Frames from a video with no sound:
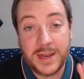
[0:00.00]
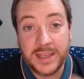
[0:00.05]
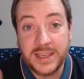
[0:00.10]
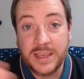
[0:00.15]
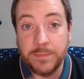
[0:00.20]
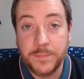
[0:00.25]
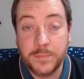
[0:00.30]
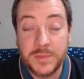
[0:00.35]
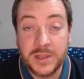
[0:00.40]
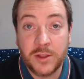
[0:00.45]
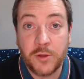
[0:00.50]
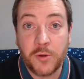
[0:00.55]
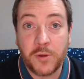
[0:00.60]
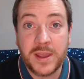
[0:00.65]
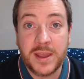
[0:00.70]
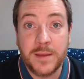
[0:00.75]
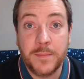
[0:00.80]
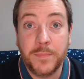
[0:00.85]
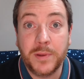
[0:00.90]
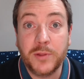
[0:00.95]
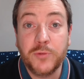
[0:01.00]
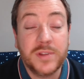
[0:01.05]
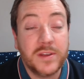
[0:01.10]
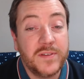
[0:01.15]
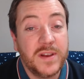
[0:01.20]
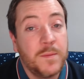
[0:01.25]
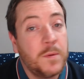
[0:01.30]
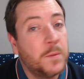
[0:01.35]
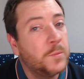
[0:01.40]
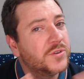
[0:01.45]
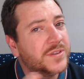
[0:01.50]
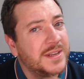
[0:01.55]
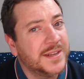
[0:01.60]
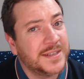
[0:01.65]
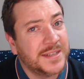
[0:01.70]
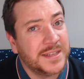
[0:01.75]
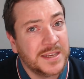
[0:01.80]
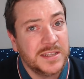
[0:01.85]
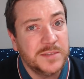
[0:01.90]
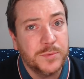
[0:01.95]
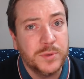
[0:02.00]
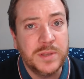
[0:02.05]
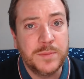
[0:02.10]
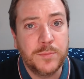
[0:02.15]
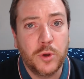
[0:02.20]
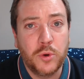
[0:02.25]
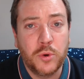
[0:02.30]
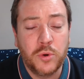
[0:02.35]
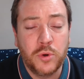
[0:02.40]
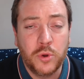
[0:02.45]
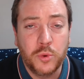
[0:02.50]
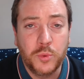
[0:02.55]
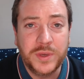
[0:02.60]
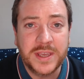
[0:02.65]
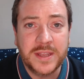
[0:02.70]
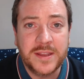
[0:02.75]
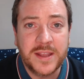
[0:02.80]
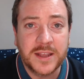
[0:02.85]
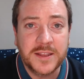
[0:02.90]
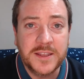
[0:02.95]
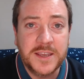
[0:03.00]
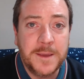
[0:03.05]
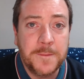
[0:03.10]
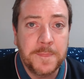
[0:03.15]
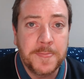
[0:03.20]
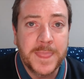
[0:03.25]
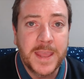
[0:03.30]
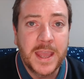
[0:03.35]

l'équipe mine de rien n'est pas tout à fait la même que celle qui était disponible le week-end dernier.